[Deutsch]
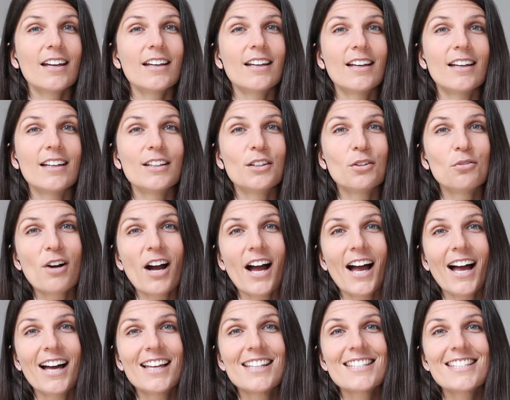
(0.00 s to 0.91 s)
äh,
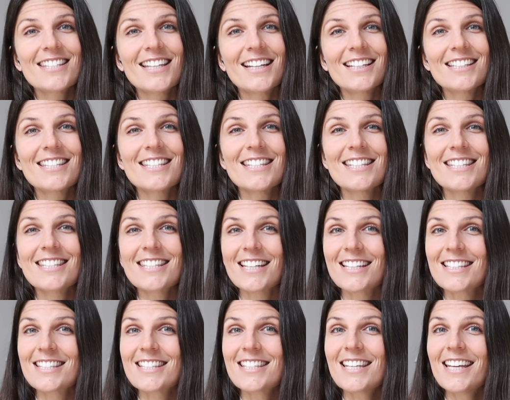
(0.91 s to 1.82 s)
Yoga-Ansatz, ist
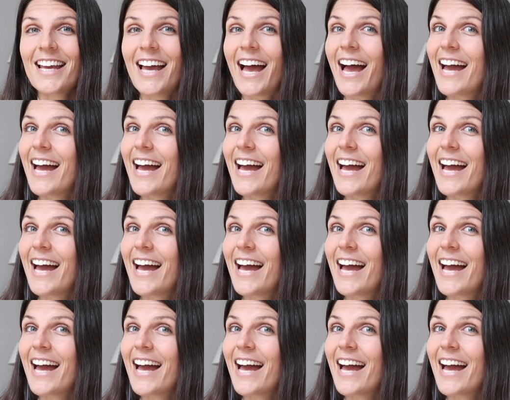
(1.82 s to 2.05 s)
das